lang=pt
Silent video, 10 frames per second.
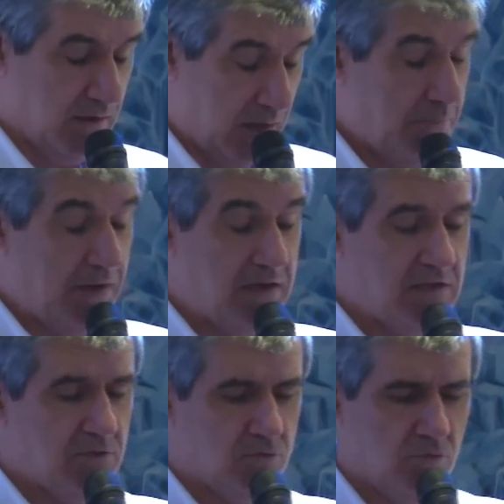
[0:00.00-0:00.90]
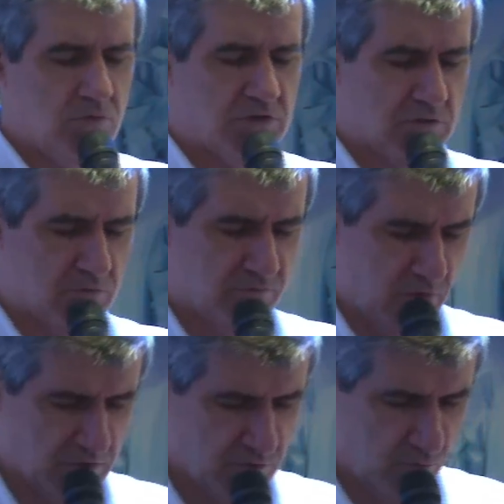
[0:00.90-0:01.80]
a plenitude do
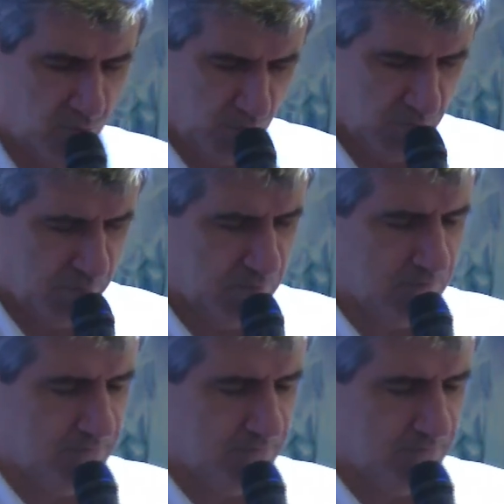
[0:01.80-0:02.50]
vosso corpo.